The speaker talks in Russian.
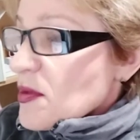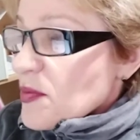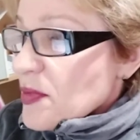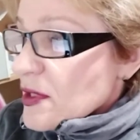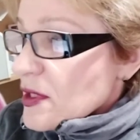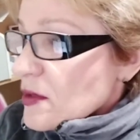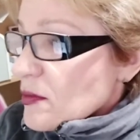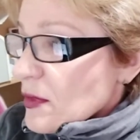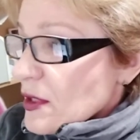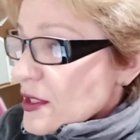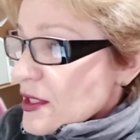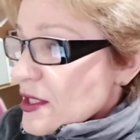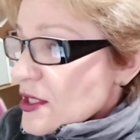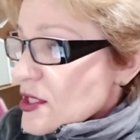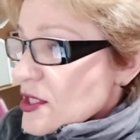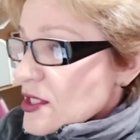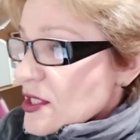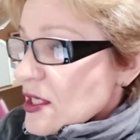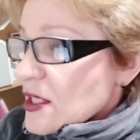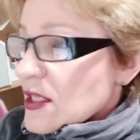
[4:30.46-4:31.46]
принимать
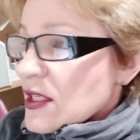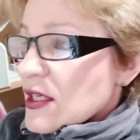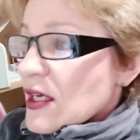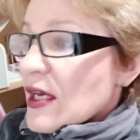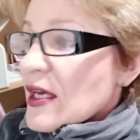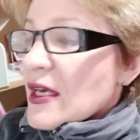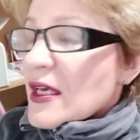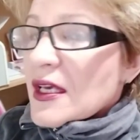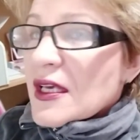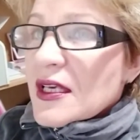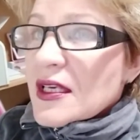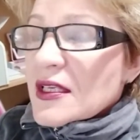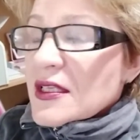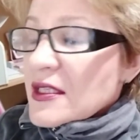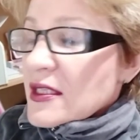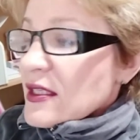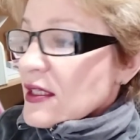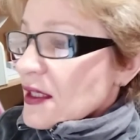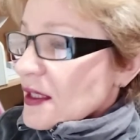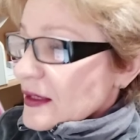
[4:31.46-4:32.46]
решения и
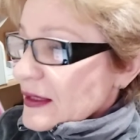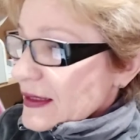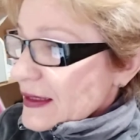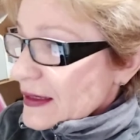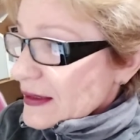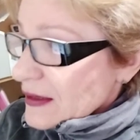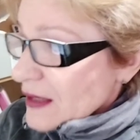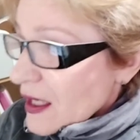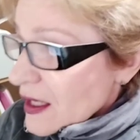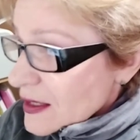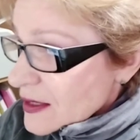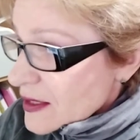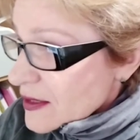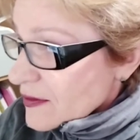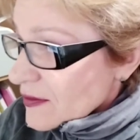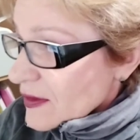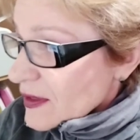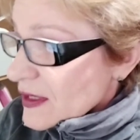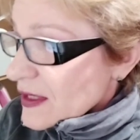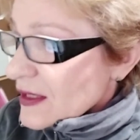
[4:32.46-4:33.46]
не
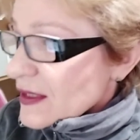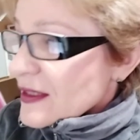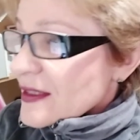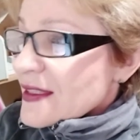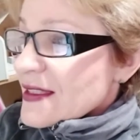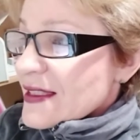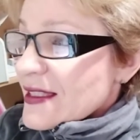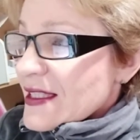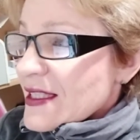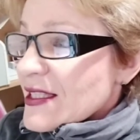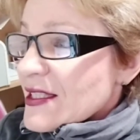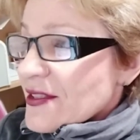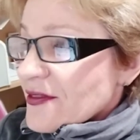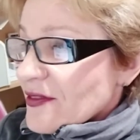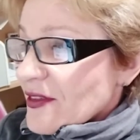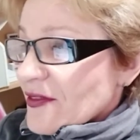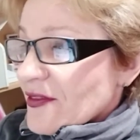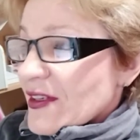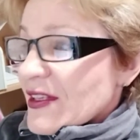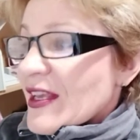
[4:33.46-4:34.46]
откладывая
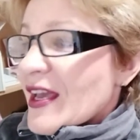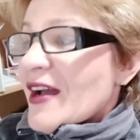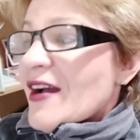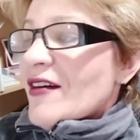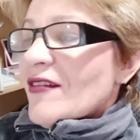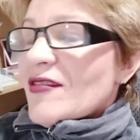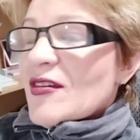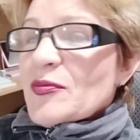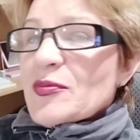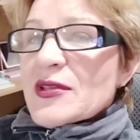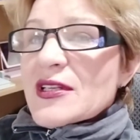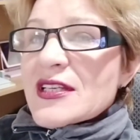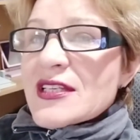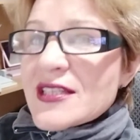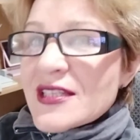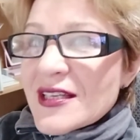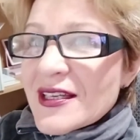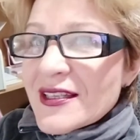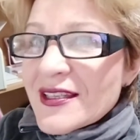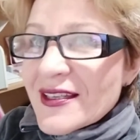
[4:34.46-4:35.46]
действовать,
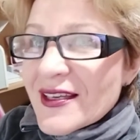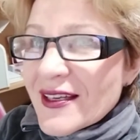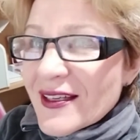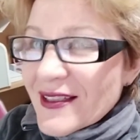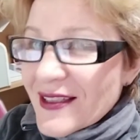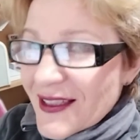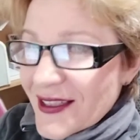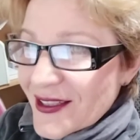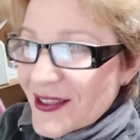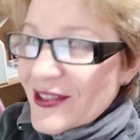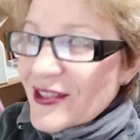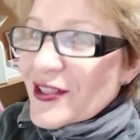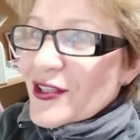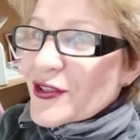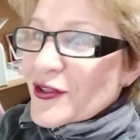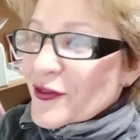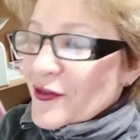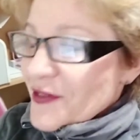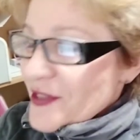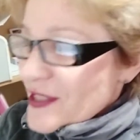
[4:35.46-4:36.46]
воплощать идею в